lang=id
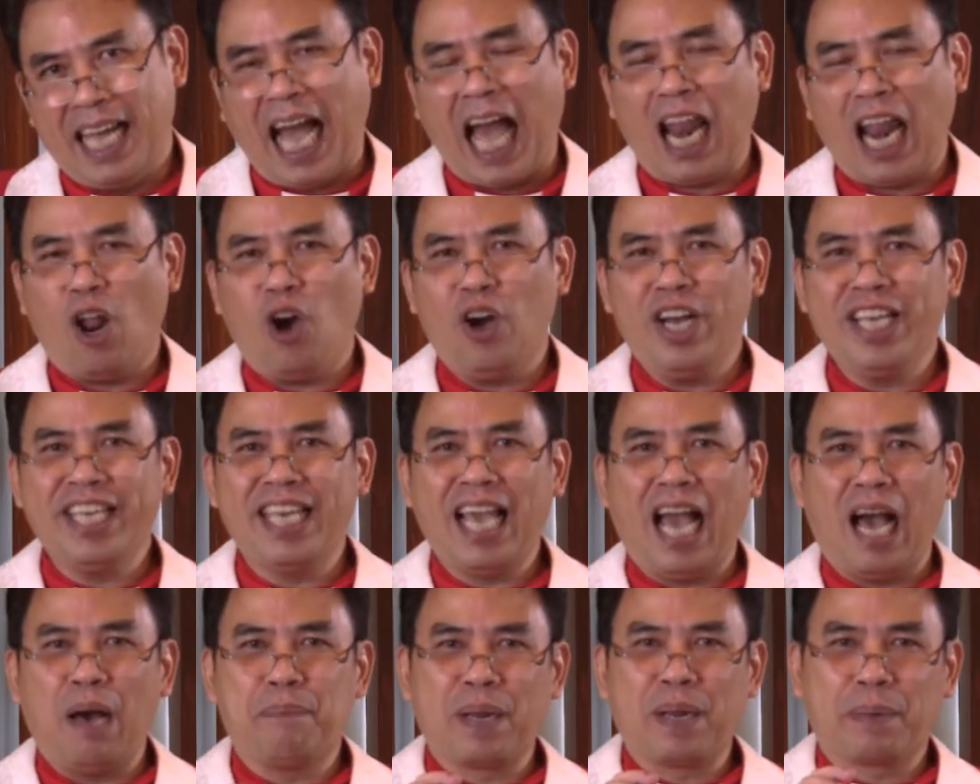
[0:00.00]
kalau
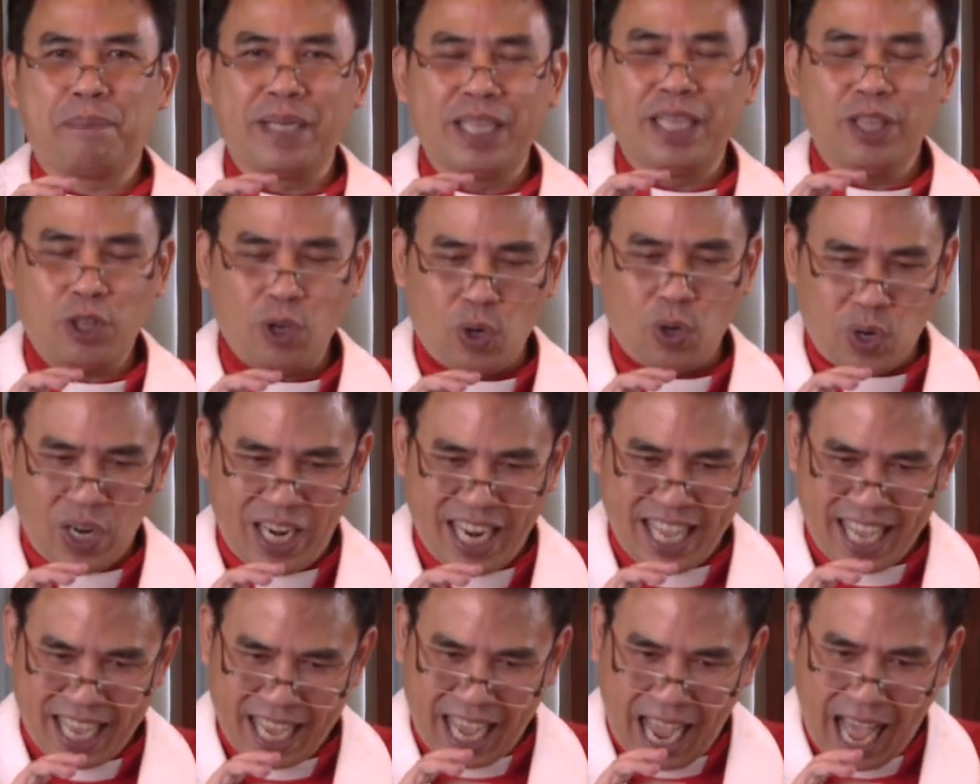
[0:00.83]
ia berbentuk
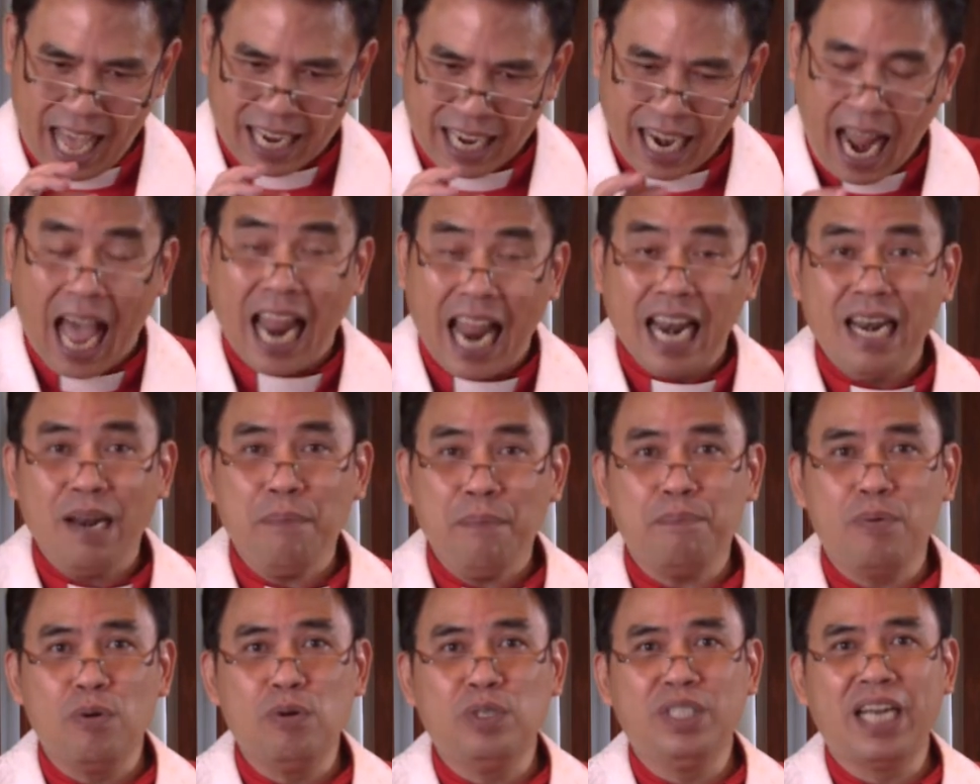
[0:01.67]

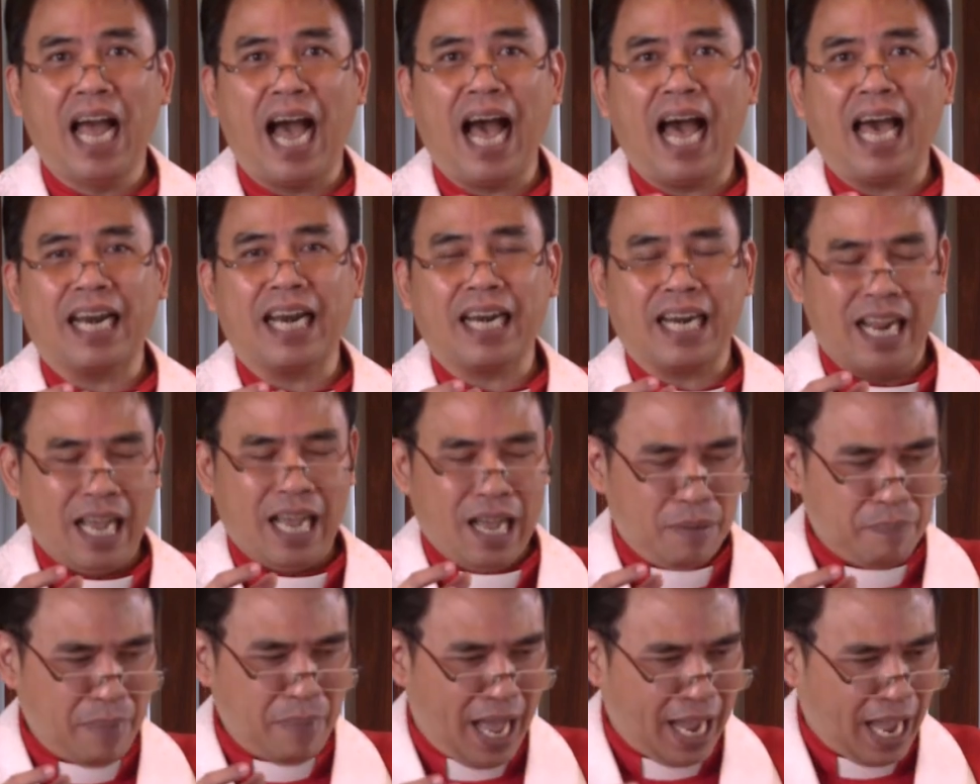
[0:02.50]
lingkaran, bundar,
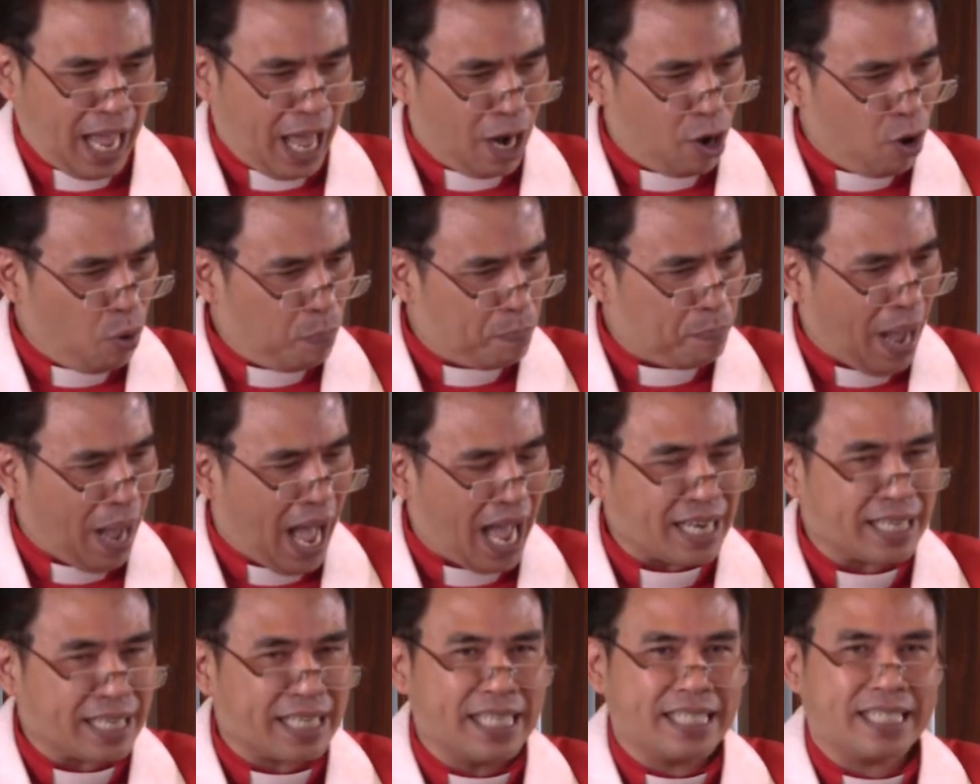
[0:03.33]
maka
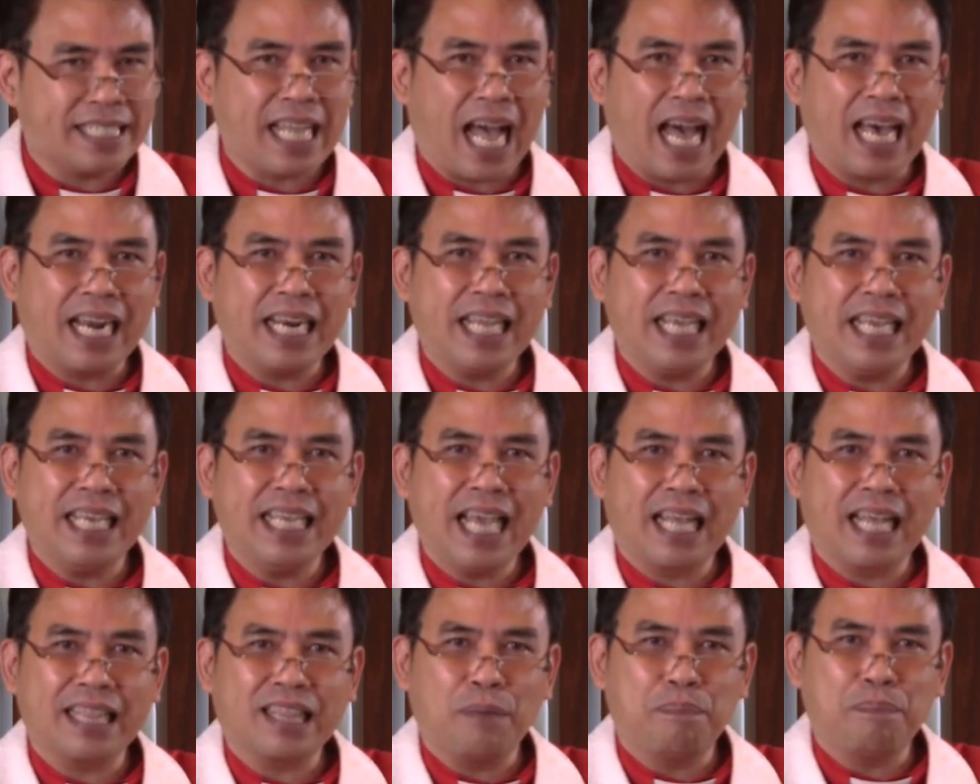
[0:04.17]
lubang dicari
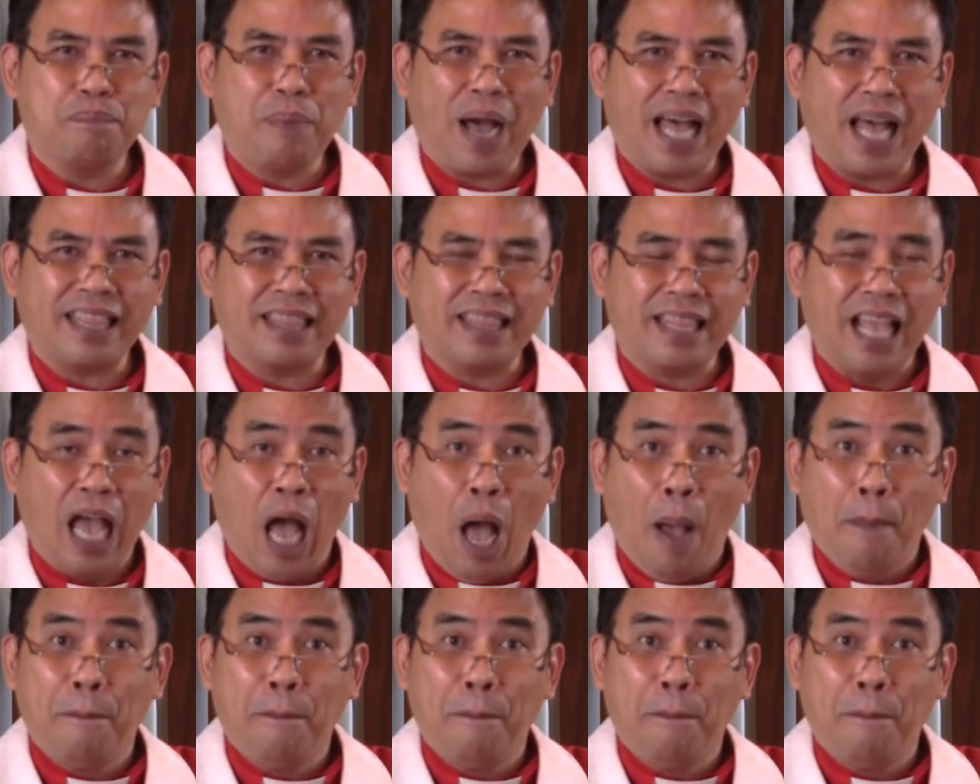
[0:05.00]
yang tepat.